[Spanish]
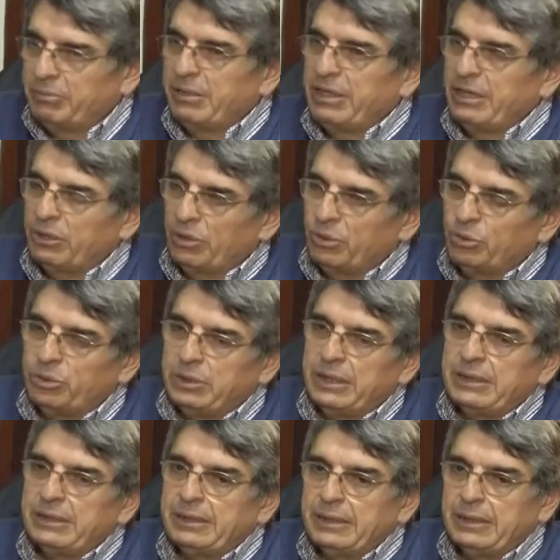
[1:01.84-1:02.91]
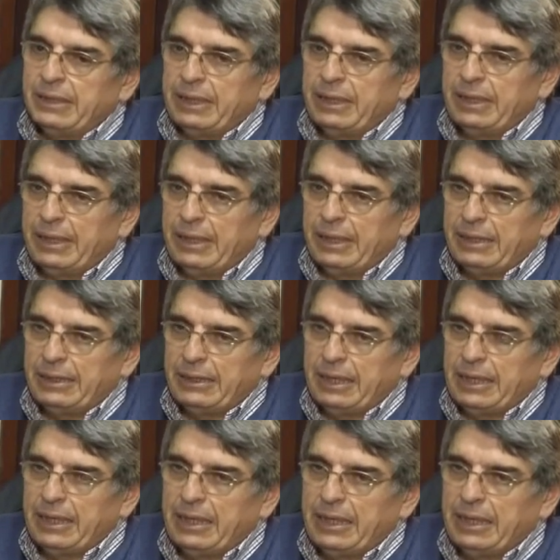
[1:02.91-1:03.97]
en manejo en ruta,
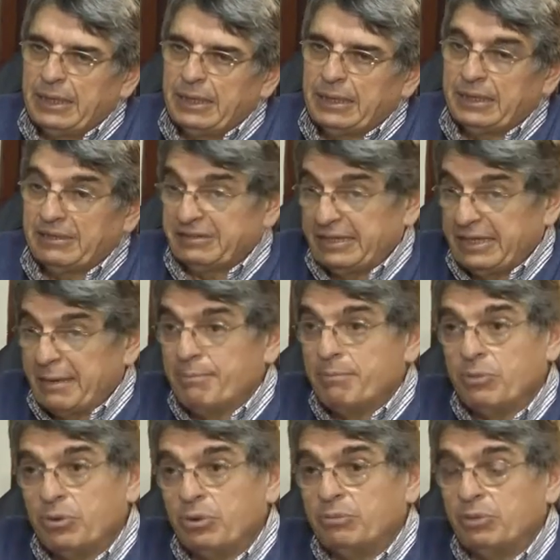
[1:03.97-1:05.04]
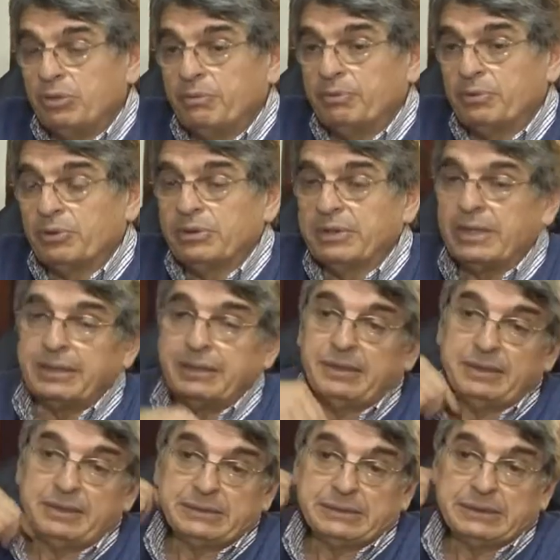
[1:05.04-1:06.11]
este, que sería muy, muy
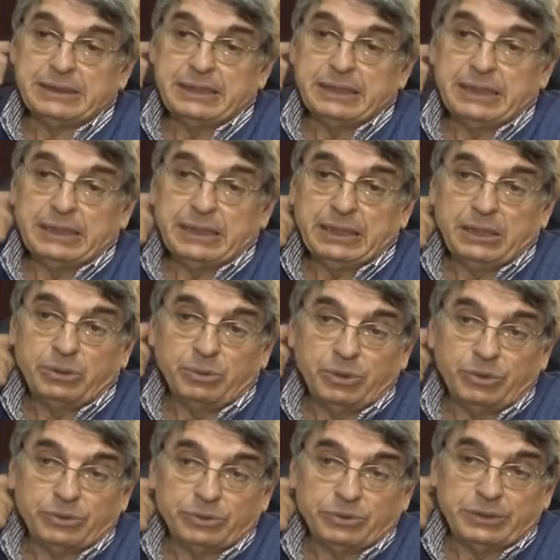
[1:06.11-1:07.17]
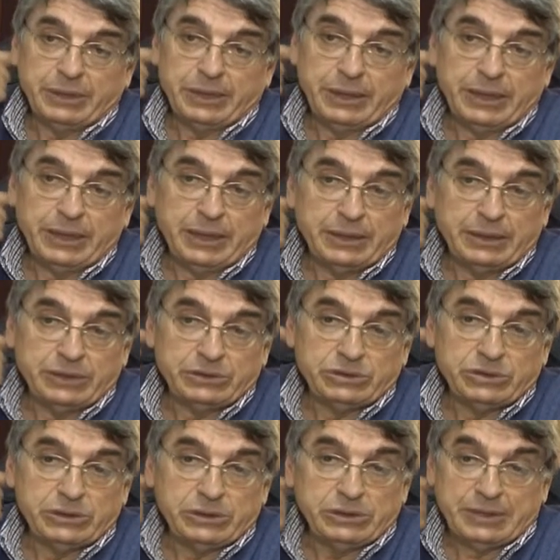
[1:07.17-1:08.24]
importante. Y bueno, eh,
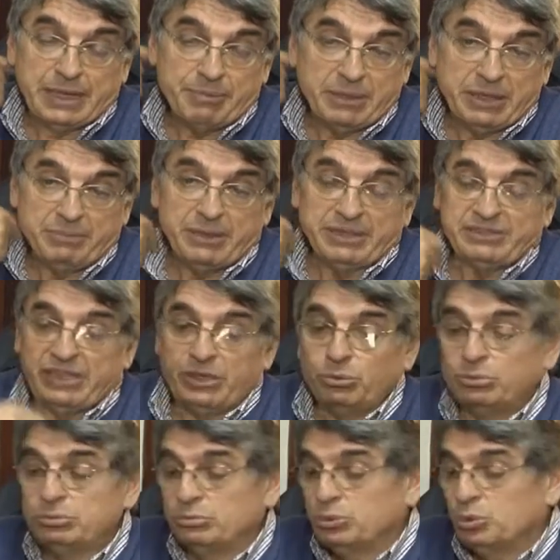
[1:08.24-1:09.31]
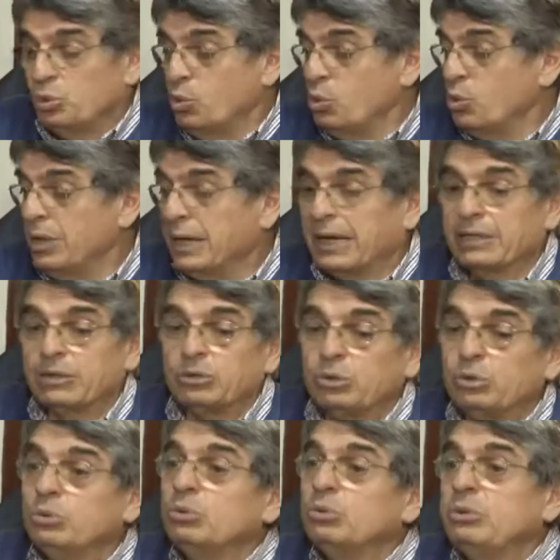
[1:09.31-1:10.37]
y también va a ser un, un
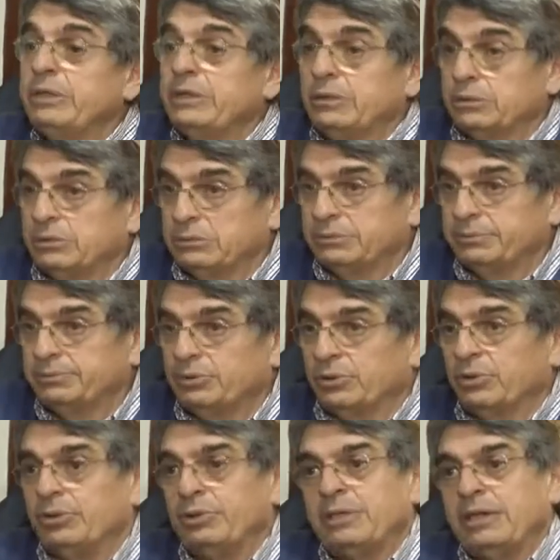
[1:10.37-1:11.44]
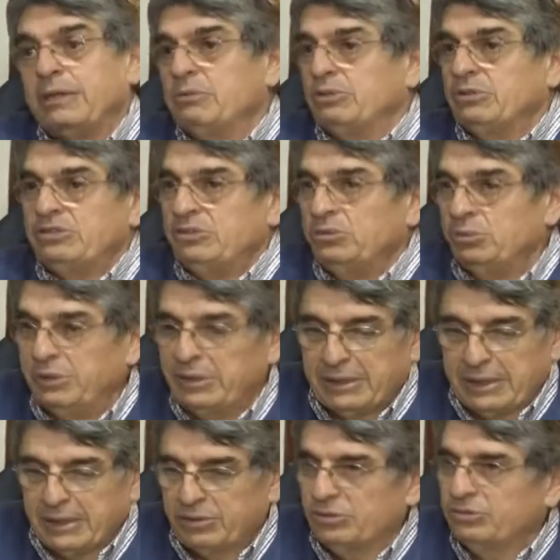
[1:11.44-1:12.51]
cartón único porque hoy tenemos 19
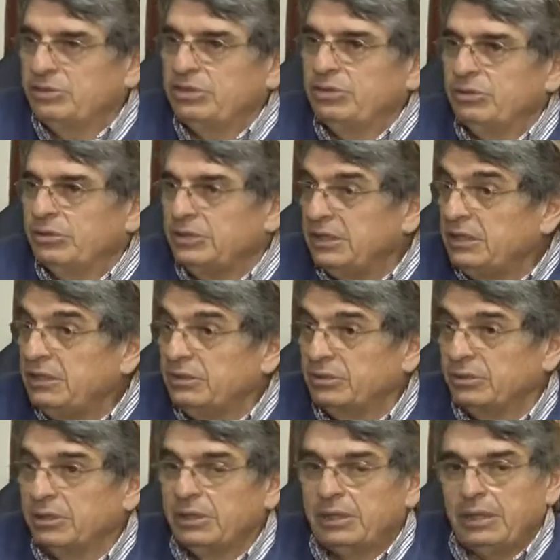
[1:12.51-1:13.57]
cartoncitos distintos.